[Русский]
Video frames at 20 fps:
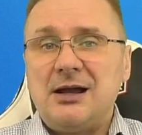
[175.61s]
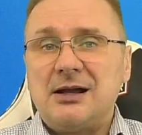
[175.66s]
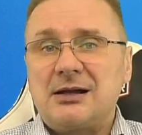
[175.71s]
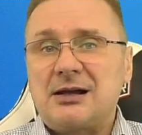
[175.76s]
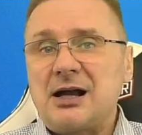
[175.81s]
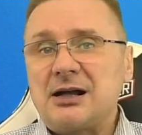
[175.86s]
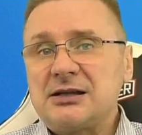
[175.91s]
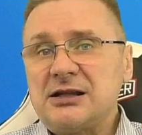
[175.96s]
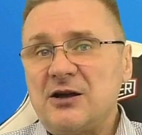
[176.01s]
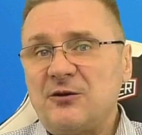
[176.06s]

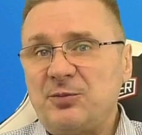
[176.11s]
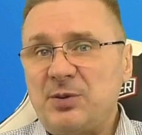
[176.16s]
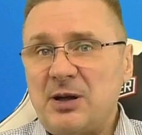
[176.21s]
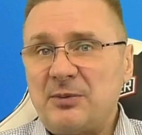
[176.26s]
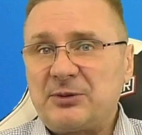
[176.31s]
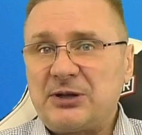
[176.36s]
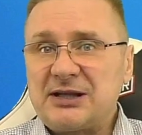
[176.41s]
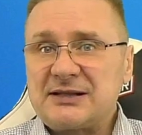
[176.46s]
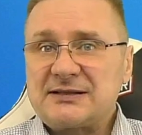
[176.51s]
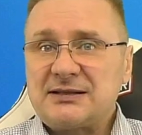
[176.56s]
Когда в
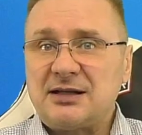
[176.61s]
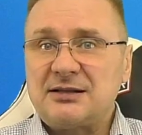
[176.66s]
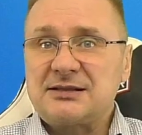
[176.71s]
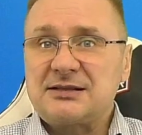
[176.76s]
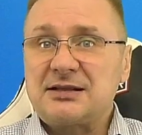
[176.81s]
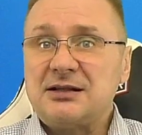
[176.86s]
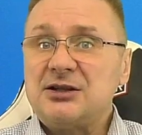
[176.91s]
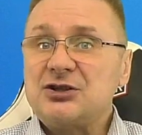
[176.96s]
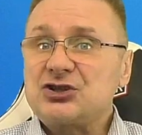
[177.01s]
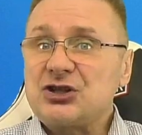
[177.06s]
папке
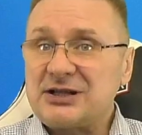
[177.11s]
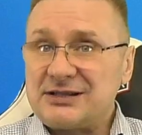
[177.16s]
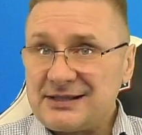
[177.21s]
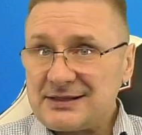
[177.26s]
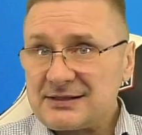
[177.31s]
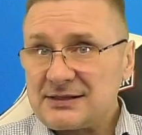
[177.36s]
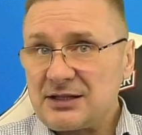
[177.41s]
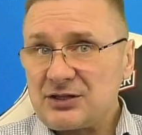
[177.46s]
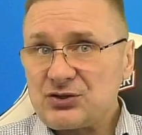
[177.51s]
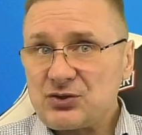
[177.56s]
останется лишь
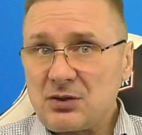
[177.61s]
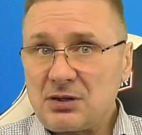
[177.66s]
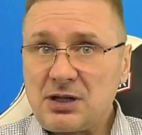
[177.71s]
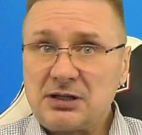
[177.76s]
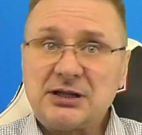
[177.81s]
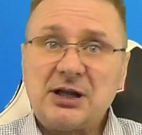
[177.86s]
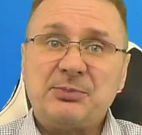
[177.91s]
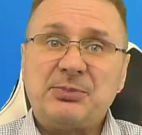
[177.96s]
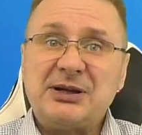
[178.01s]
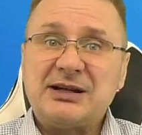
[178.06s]
один значок,
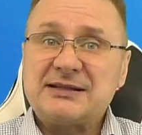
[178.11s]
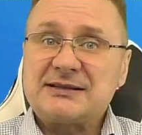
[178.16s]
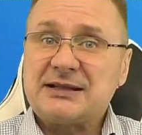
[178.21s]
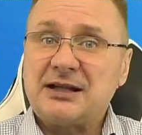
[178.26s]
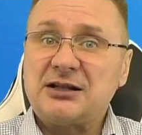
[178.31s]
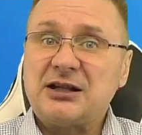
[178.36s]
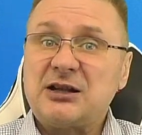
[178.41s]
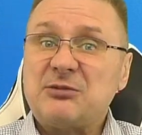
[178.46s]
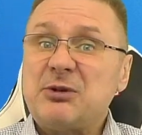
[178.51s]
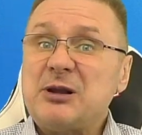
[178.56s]
она
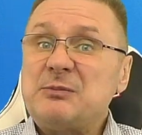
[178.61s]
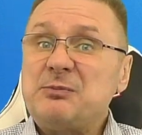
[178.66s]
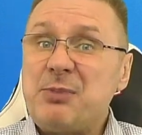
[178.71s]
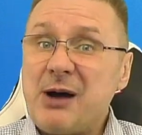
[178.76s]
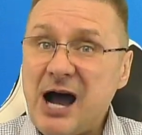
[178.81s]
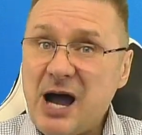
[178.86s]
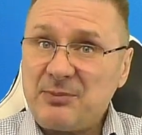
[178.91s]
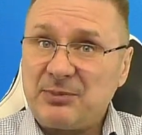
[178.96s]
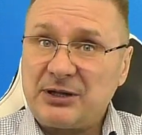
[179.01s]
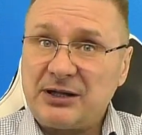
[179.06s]
перестанет быть
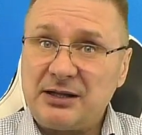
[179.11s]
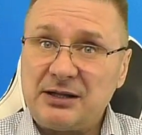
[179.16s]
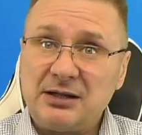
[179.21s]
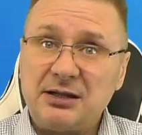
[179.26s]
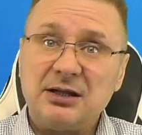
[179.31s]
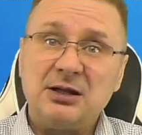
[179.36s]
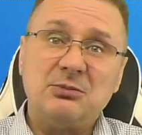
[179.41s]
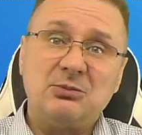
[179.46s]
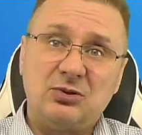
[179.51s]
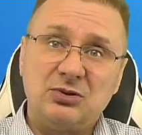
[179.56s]
папкой
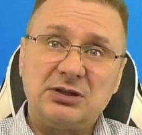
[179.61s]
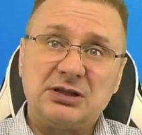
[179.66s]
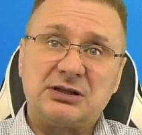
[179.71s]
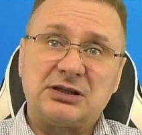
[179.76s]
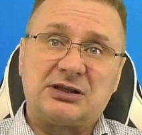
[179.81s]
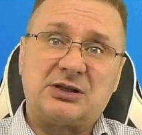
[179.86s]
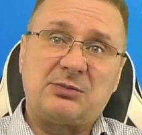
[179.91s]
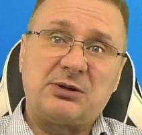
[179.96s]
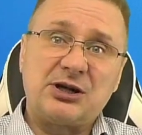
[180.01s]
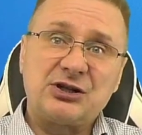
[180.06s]
и будет
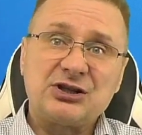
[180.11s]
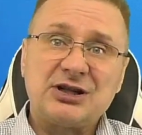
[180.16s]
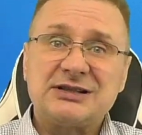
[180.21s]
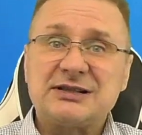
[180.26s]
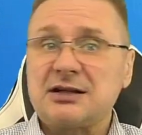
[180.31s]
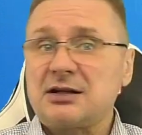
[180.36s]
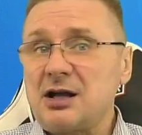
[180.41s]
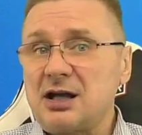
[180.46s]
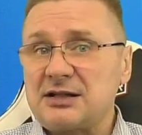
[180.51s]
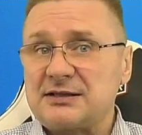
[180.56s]

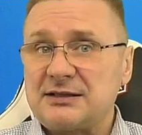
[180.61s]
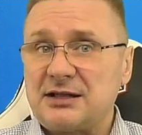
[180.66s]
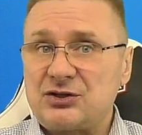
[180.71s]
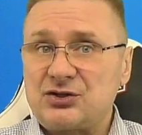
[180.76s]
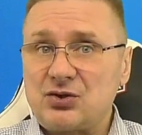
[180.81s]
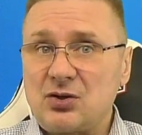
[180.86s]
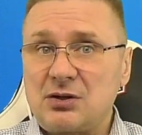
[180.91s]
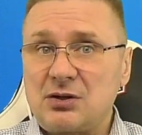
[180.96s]
отображаться как значок